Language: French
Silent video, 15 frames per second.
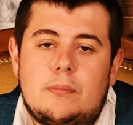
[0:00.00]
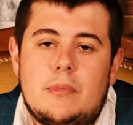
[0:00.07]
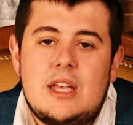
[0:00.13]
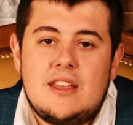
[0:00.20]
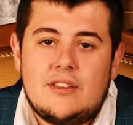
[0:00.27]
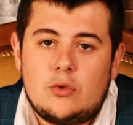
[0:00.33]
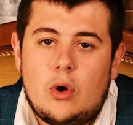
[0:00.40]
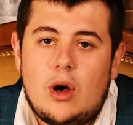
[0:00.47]

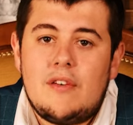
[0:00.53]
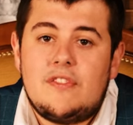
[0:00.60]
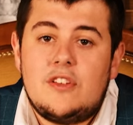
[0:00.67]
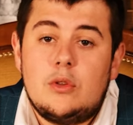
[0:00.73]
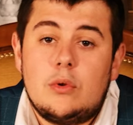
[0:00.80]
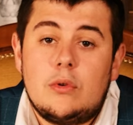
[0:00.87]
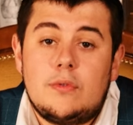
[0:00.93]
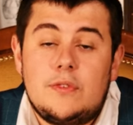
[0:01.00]
Mayazora
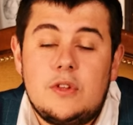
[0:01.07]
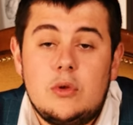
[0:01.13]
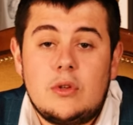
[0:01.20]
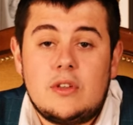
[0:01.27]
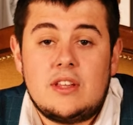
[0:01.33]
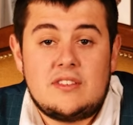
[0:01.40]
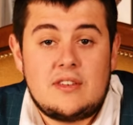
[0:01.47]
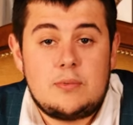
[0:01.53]
fait donc
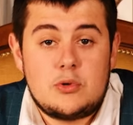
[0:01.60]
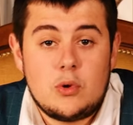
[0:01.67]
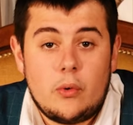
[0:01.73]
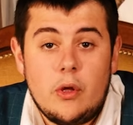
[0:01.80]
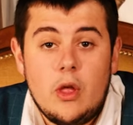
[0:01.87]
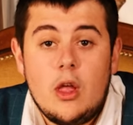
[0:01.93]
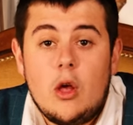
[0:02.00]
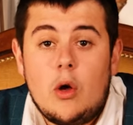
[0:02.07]
figure
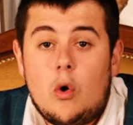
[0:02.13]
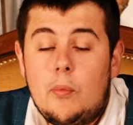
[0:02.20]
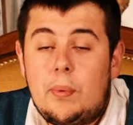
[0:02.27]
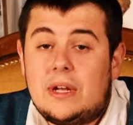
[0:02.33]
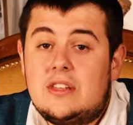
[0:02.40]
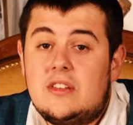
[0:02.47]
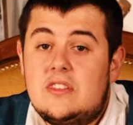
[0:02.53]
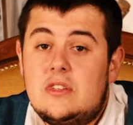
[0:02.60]
d'exception
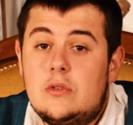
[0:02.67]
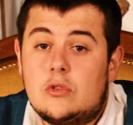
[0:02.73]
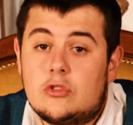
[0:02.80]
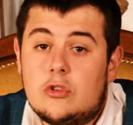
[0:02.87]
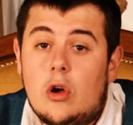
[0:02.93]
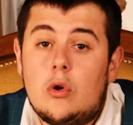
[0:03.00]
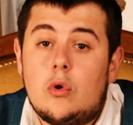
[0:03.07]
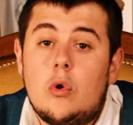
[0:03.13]
auprès des
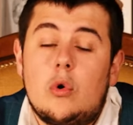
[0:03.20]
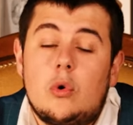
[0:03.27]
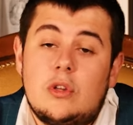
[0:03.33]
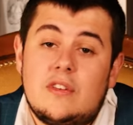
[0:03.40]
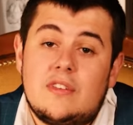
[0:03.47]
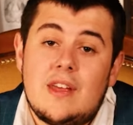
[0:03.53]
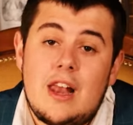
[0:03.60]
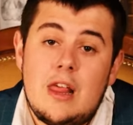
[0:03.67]
dinosaures qu'on
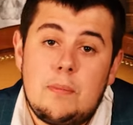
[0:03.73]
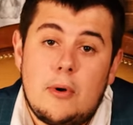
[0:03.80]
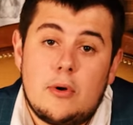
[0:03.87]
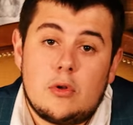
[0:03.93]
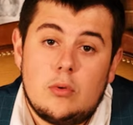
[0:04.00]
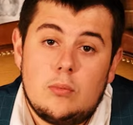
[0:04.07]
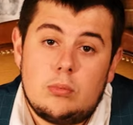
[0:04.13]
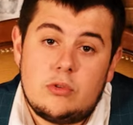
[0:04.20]
connaissait à
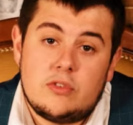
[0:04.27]
l'époque,